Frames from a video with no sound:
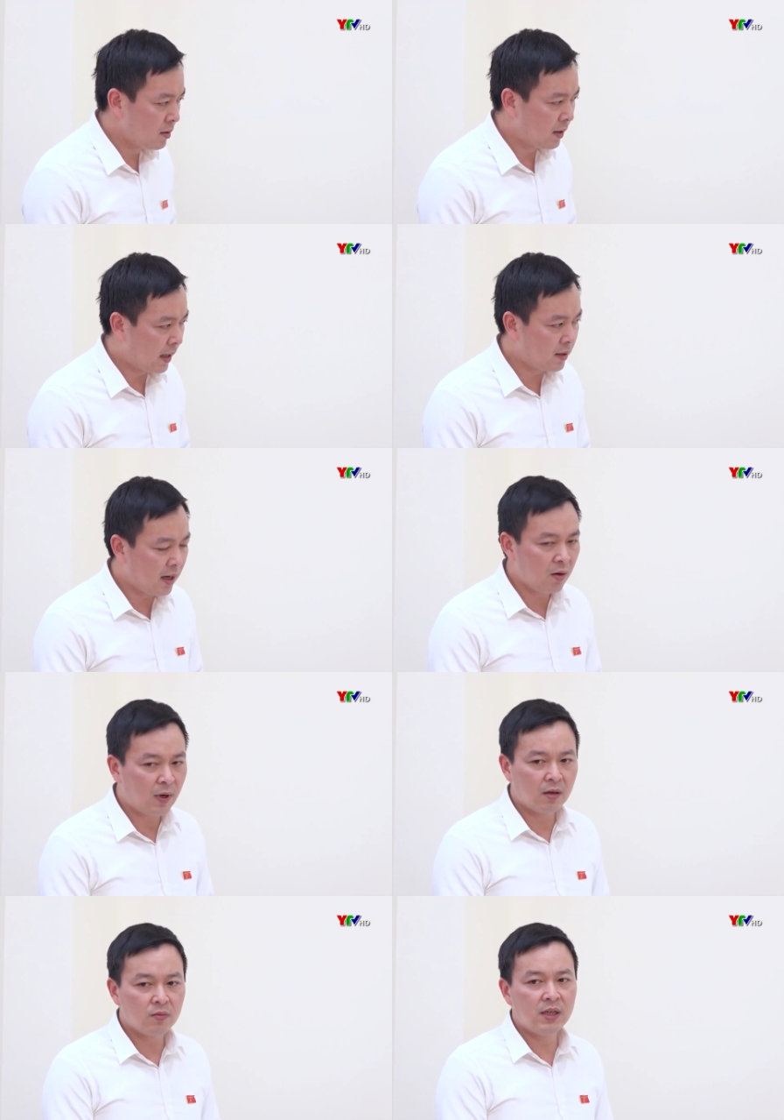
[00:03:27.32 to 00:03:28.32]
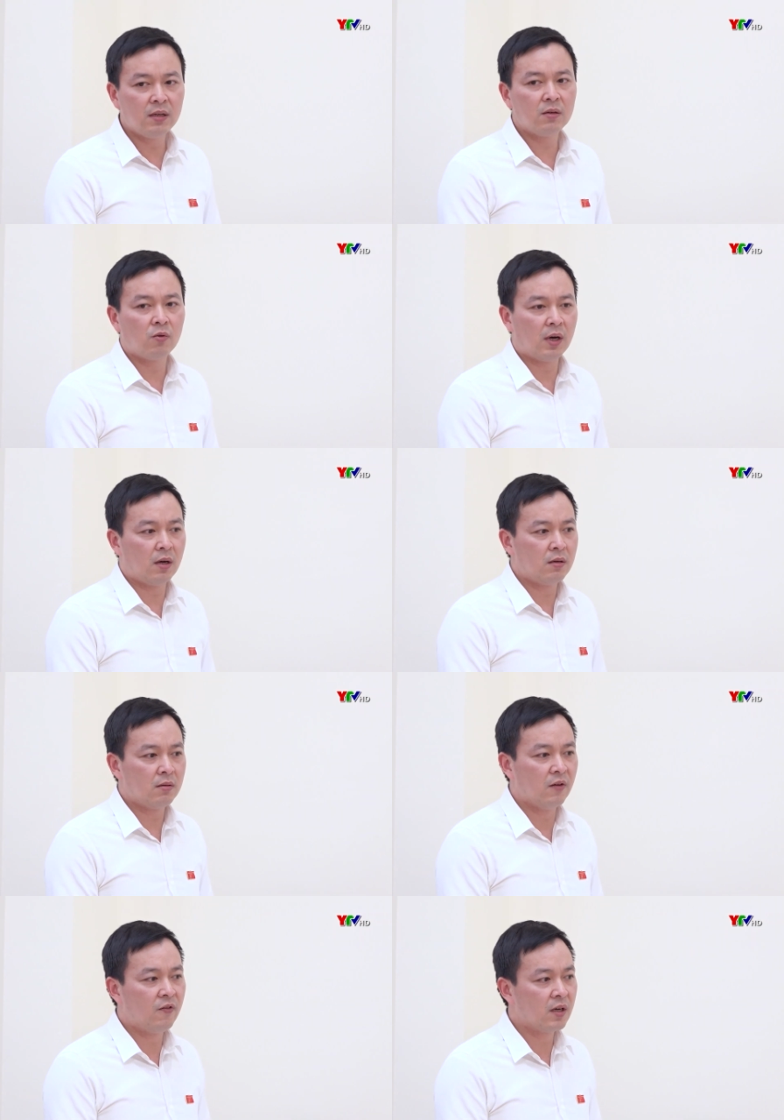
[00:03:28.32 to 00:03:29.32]
nghệ, tình hình dân tộc,
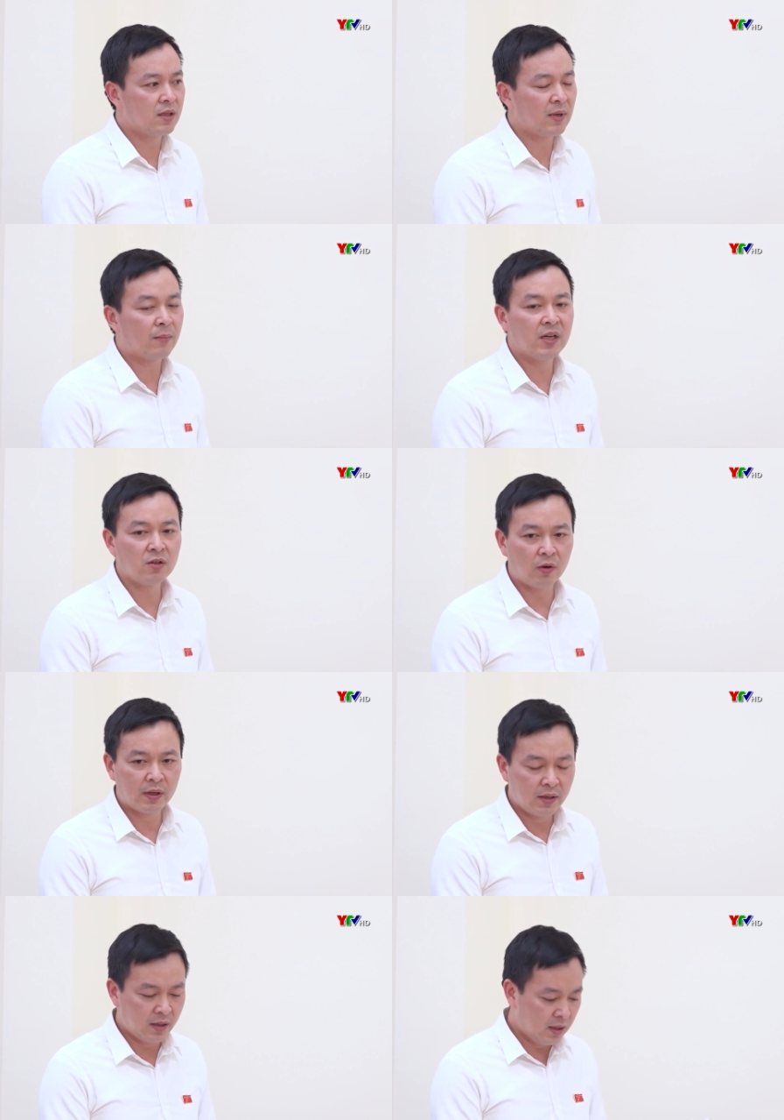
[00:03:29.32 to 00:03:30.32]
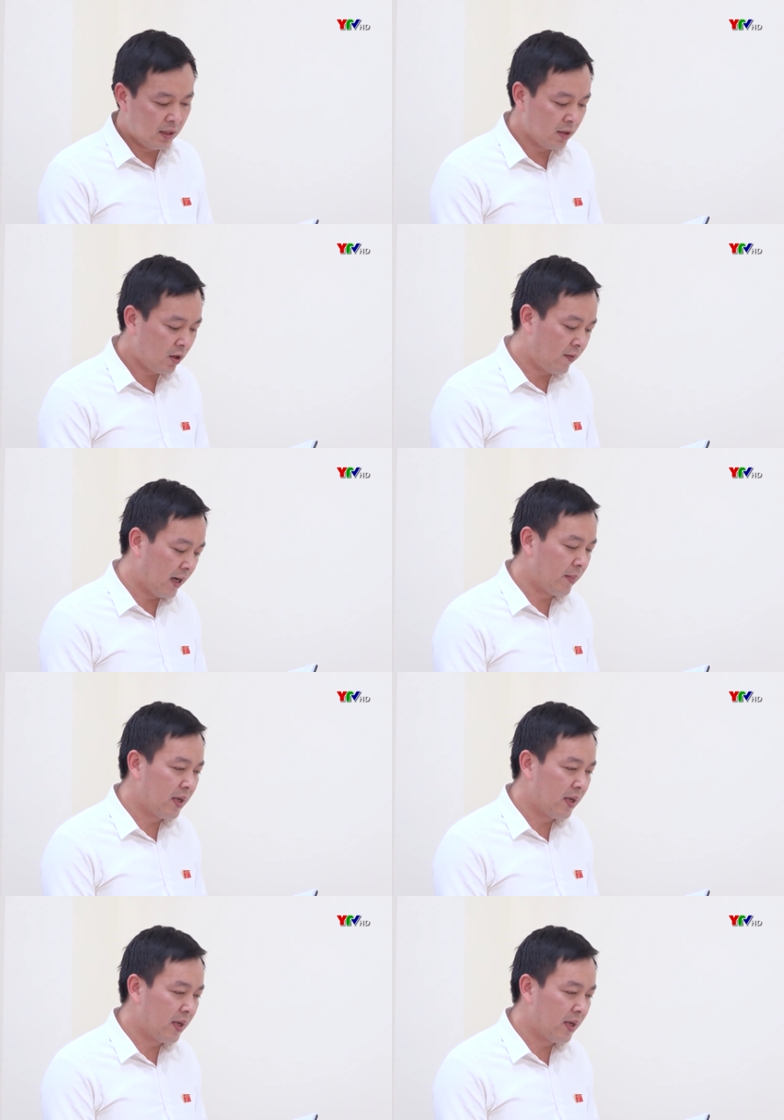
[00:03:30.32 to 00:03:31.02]
tôn giáo, đồng thời đề xuất những giải